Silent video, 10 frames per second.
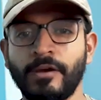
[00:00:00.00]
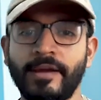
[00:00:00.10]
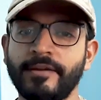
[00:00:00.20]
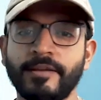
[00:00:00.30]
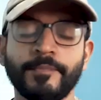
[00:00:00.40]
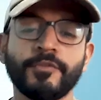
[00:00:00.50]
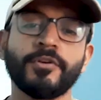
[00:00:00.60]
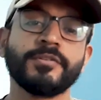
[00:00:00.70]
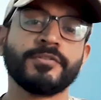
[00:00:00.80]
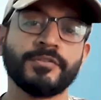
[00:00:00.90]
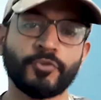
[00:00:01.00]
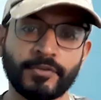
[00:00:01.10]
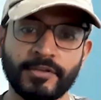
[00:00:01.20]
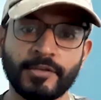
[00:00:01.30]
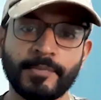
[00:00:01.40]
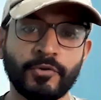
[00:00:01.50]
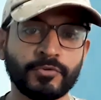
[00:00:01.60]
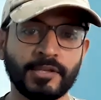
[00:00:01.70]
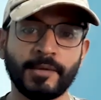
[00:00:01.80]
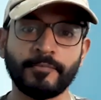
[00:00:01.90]
एंड आई एम नॉट टॉकिंग
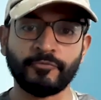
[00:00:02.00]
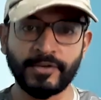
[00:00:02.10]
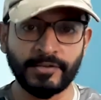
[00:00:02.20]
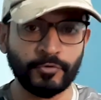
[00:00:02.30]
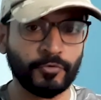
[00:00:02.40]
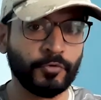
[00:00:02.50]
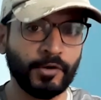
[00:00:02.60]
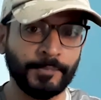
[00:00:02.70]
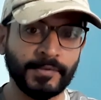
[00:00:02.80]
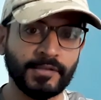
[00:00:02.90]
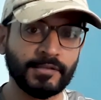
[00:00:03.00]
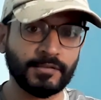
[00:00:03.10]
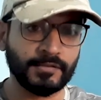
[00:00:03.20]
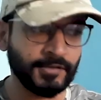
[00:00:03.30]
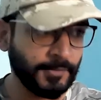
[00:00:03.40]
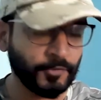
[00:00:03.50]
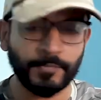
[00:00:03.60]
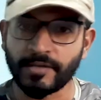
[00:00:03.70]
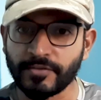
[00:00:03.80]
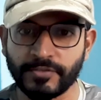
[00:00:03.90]
अबाउट कि आप वीडियो को अपने लैपटॉप
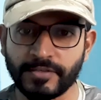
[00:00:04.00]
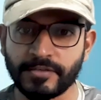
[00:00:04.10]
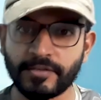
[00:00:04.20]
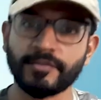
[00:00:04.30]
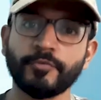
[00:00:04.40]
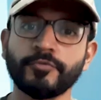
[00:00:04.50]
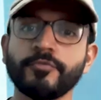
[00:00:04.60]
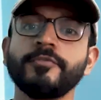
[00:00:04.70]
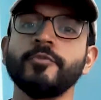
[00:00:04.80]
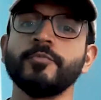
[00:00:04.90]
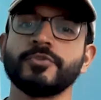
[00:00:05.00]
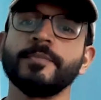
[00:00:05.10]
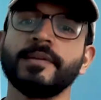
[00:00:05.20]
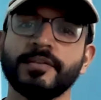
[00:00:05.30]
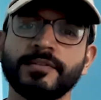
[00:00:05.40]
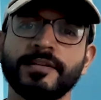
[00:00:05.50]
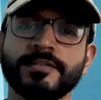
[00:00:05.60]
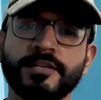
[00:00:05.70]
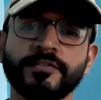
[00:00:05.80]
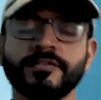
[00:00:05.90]
में कैसे एडिट करके उसको स्लो मोशन में कैसे लेके
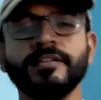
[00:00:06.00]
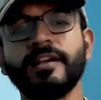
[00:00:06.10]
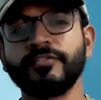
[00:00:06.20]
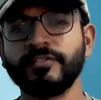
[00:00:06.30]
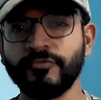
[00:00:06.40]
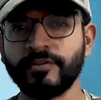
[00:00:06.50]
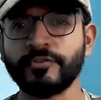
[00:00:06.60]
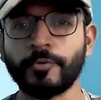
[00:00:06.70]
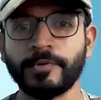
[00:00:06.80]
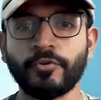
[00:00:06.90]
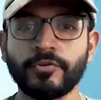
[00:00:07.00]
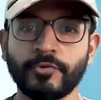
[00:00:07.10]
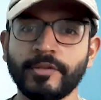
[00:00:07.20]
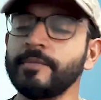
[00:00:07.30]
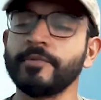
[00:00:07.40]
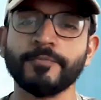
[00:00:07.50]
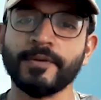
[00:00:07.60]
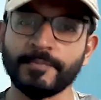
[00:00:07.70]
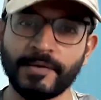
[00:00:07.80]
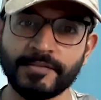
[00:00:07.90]
जा सकते हैं डैट्स अ डिफरेंट टॉपिक ऑल टुगेदर मैं इस
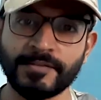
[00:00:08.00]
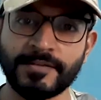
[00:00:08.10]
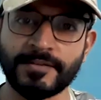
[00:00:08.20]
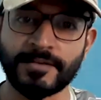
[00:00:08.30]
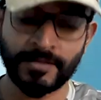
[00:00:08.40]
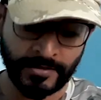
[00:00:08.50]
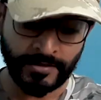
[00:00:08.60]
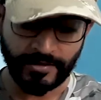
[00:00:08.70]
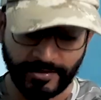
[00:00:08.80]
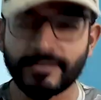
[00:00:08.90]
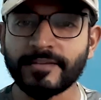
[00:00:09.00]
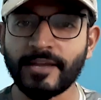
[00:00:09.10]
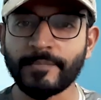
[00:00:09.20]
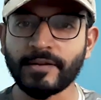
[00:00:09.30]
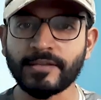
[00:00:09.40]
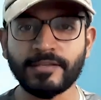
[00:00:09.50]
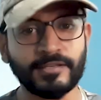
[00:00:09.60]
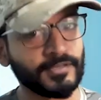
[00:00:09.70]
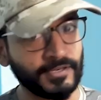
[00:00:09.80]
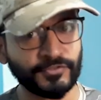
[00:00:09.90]
बारे में बात नहीं कर रहा इन कैमरा ही
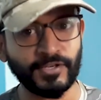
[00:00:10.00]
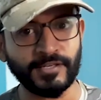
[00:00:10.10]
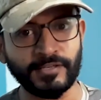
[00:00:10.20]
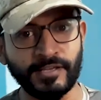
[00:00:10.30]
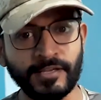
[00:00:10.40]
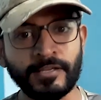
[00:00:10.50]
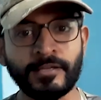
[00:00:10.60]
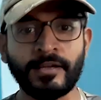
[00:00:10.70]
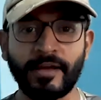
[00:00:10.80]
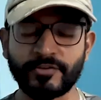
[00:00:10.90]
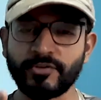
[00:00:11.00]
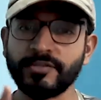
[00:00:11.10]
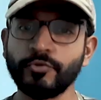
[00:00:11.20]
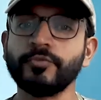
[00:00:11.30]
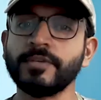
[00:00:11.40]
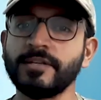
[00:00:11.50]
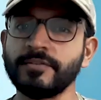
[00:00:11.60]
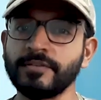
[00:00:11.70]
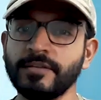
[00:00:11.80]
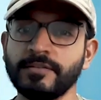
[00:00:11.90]
ये एक सेटिंग है एक्चुअली दो
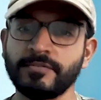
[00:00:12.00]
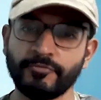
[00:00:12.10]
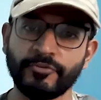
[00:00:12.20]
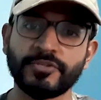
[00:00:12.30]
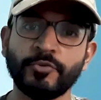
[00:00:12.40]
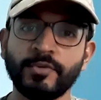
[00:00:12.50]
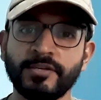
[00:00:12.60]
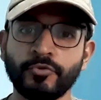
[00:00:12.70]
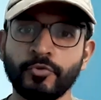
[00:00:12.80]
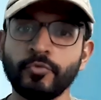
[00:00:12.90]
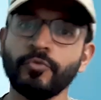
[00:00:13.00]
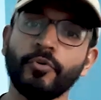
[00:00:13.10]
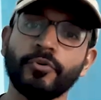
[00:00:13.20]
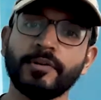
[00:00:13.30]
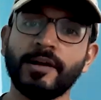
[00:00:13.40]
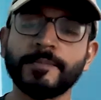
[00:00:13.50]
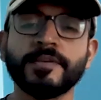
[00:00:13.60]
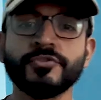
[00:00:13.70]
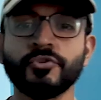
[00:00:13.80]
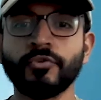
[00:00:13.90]
सेटिंग्स हैं विच यू नीड टू डू और
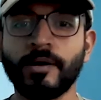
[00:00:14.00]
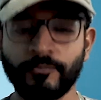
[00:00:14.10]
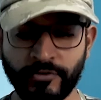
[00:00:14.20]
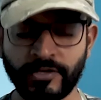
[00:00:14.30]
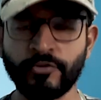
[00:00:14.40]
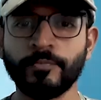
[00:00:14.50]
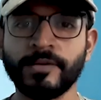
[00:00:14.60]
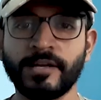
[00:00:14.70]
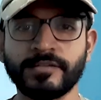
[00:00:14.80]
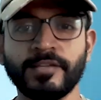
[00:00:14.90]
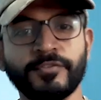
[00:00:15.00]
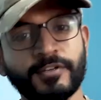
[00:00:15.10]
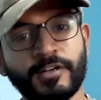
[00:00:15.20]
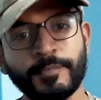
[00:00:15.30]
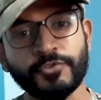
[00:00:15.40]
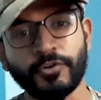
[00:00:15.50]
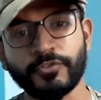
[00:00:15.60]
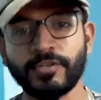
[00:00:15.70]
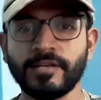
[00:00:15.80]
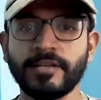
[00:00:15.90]
आपकी जो आप वीडियो बनाते हैं इंस्टाग्राम
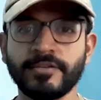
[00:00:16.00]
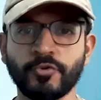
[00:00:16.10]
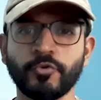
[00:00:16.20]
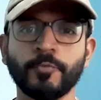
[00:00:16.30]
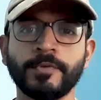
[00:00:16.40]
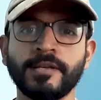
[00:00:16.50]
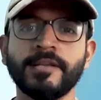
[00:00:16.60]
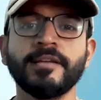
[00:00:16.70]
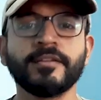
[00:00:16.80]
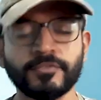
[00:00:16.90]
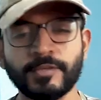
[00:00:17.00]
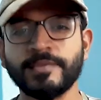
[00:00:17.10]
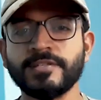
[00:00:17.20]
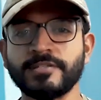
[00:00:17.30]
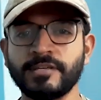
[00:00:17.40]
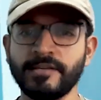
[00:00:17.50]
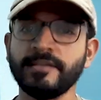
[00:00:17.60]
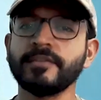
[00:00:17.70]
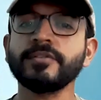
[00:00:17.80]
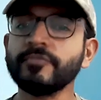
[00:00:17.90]
शॉर्ट्स के लिए यूट्यूब के लिए या किसी भी चीज़ के
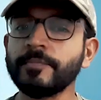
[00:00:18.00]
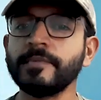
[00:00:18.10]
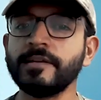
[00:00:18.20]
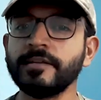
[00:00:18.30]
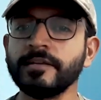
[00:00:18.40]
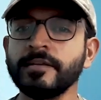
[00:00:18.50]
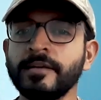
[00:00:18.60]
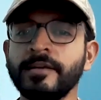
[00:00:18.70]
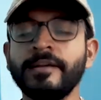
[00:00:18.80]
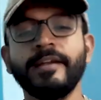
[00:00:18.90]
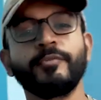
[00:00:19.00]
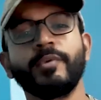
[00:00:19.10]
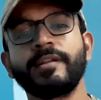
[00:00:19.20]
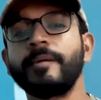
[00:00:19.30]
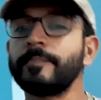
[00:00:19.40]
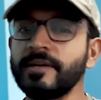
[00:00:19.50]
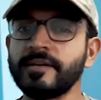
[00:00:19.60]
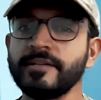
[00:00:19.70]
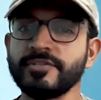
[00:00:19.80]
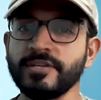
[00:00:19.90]
लिए या सिर्फ अपने लिए इट विल
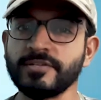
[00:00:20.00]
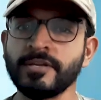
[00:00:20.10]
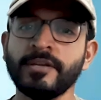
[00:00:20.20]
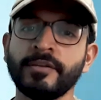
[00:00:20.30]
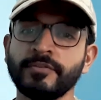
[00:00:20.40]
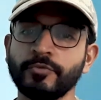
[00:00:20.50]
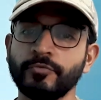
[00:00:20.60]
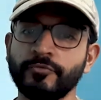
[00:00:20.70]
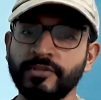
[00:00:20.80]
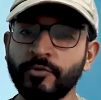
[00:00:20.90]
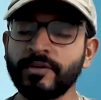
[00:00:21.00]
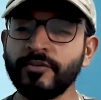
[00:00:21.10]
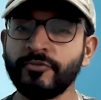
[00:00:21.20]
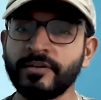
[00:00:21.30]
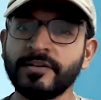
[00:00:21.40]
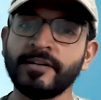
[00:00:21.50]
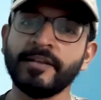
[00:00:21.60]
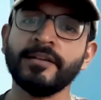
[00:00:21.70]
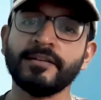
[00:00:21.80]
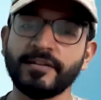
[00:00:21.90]
कम्प्लीटली चेंज सो विदाउट एनी फर्दर
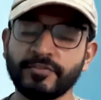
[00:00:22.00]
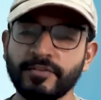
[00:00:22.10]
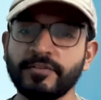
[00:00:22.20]
डिले लेट्स गेट